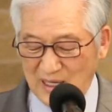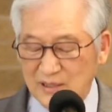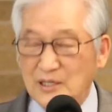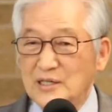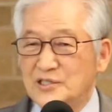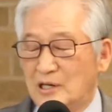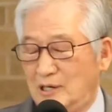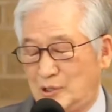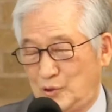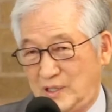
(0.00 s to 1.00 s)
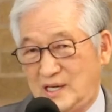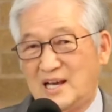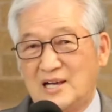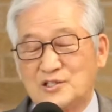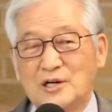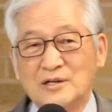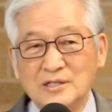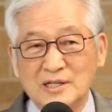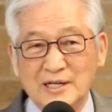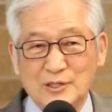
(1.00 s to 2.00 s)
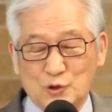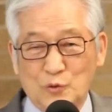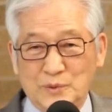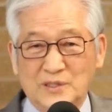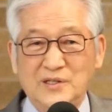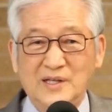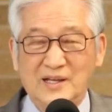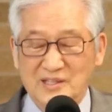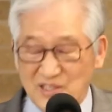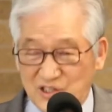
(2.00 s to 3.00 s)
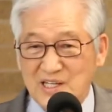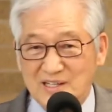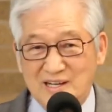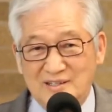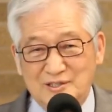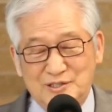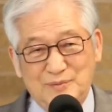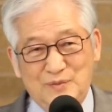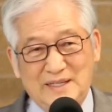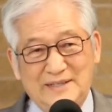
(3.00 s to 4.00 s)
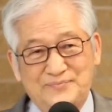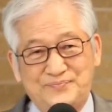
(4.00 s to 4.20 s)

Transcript: 그 설교에 성령의 조명이 있어야 되는 것입니다.